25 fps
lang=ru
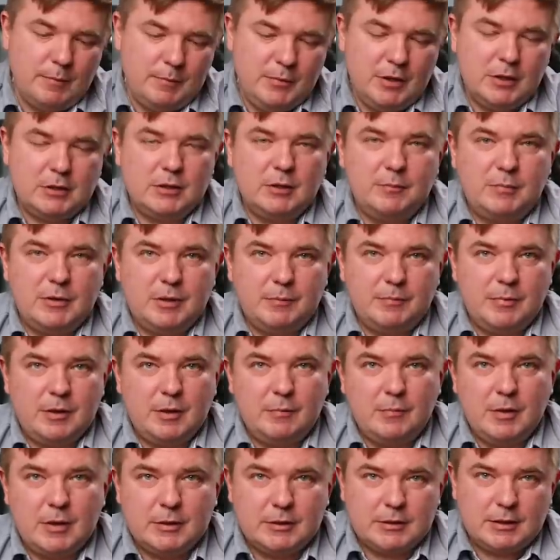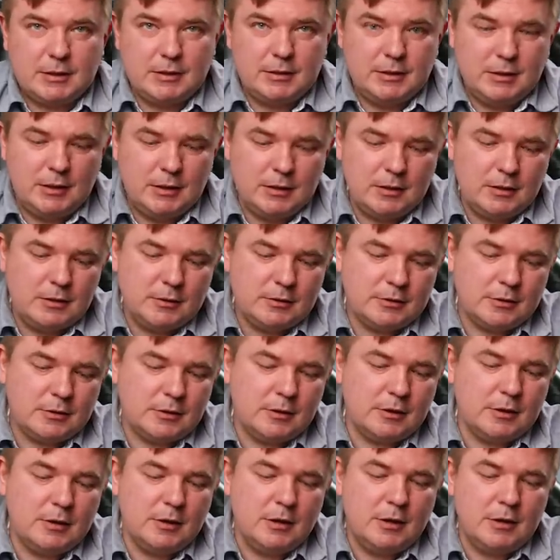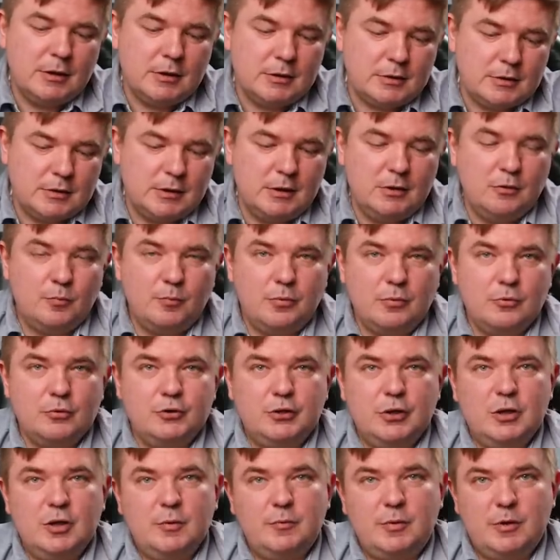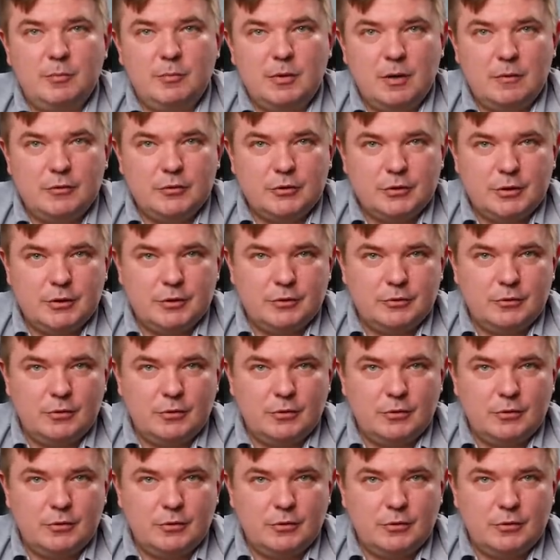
в объекты предпринимательской деятельности с целью получения прибавочной